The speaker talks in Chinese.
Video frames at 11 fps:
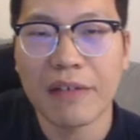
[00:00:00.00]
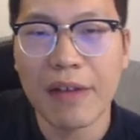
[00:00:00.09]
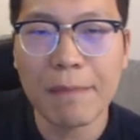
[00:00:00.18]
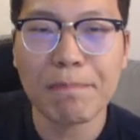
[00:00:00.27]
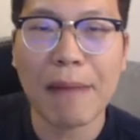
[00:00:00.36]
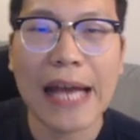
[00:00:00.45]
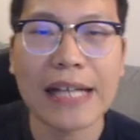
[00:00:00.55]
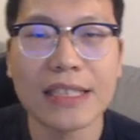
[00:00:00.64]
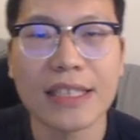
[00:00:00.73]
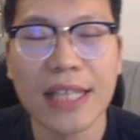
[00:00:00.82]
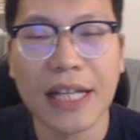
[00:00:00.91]
因为白
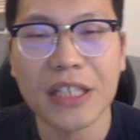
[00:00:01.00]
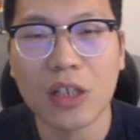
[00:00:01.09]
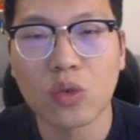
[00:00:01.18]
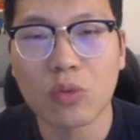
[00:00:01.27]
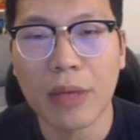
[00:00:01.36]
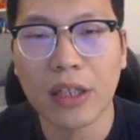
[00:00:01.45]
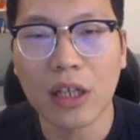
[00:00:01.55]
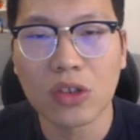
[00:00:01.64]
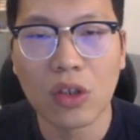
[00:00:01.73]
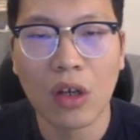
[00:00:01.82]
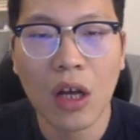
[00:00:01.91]
棋在这个局面
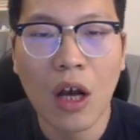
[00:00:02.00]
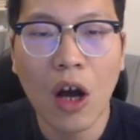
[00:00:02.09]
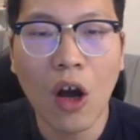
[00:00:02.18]
当中